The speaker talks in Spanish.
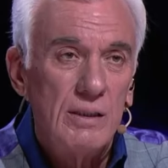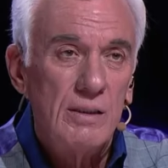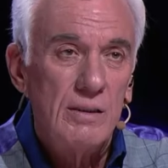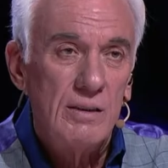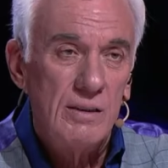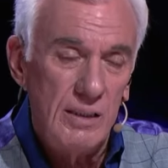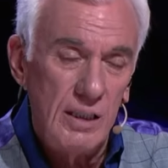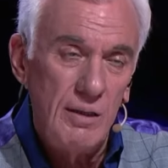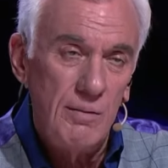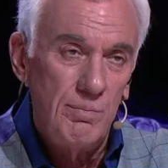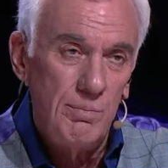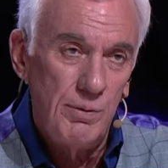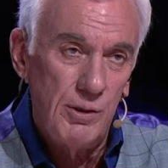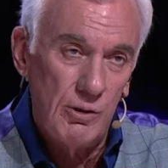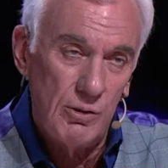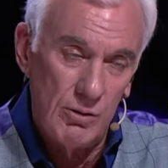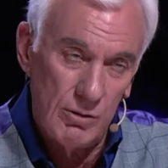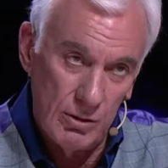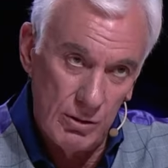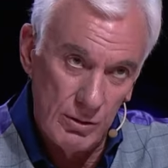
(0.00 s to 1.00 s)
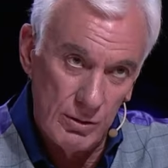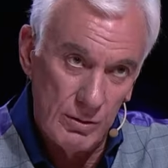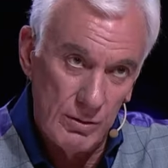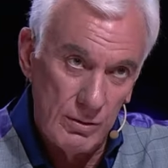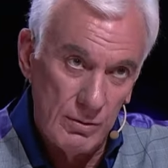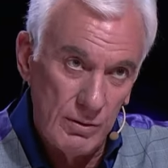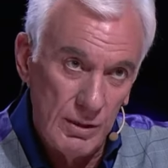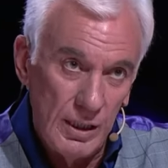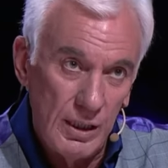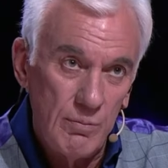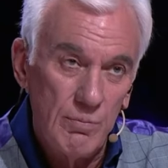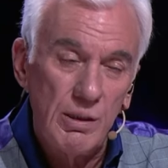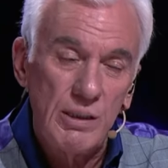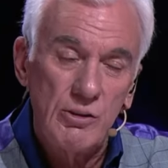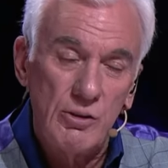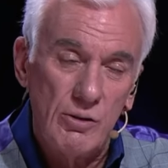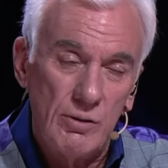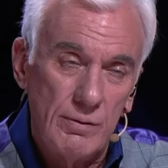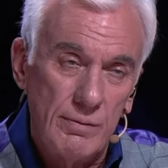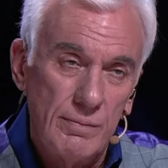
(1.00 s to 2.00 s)
sí, pero con
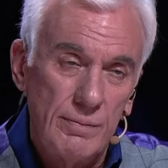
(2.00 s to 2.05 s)
inversión.